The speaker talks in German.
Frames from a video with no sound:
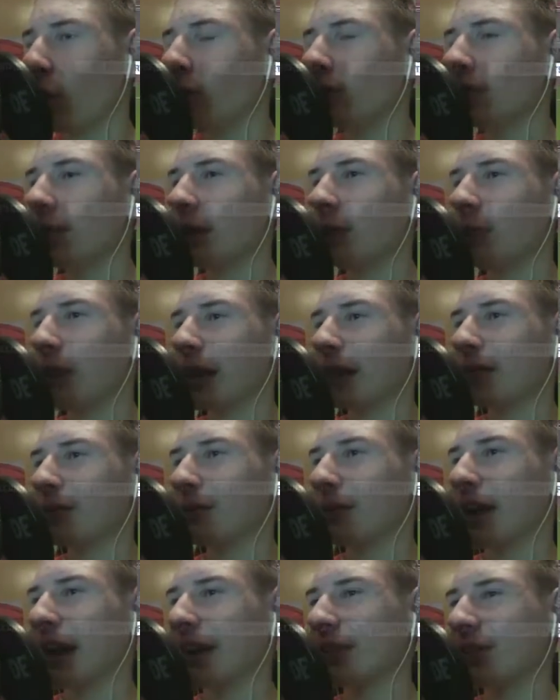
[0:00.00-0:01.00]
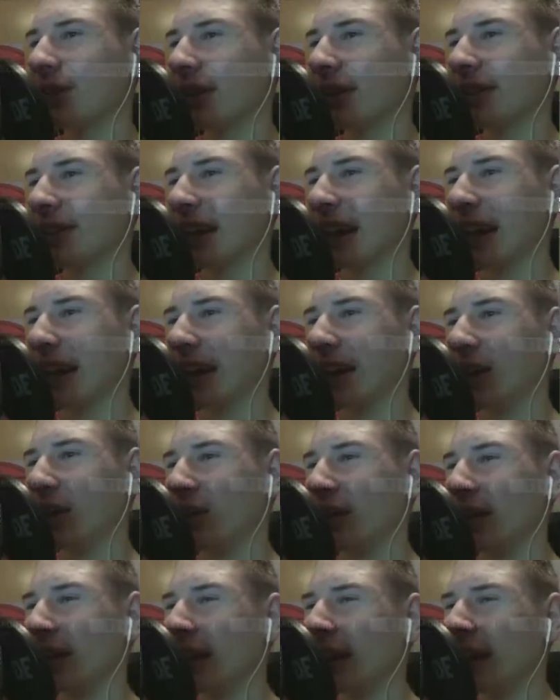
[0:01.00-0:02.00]
Und den Ball zum 3 zu 1
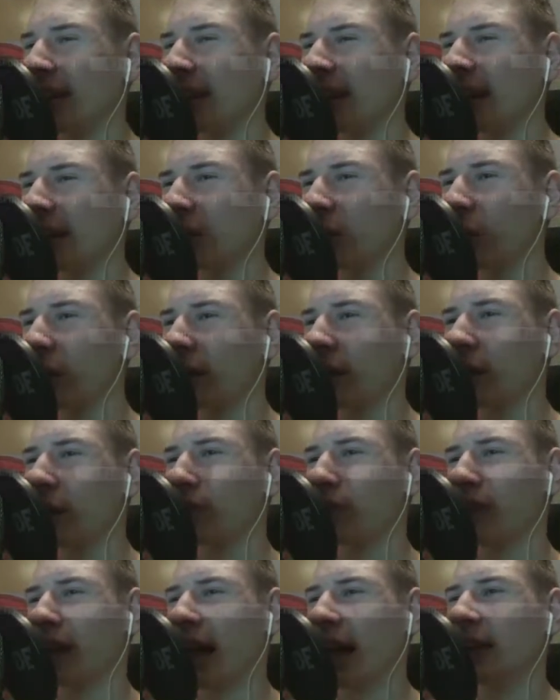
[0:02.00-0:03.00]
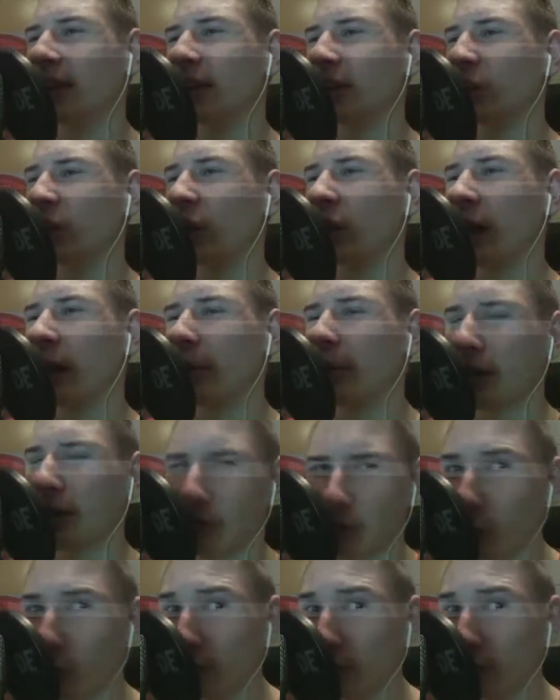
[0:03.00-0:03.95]
reinhaut. Ich hätte natürlich auch flanken können, aber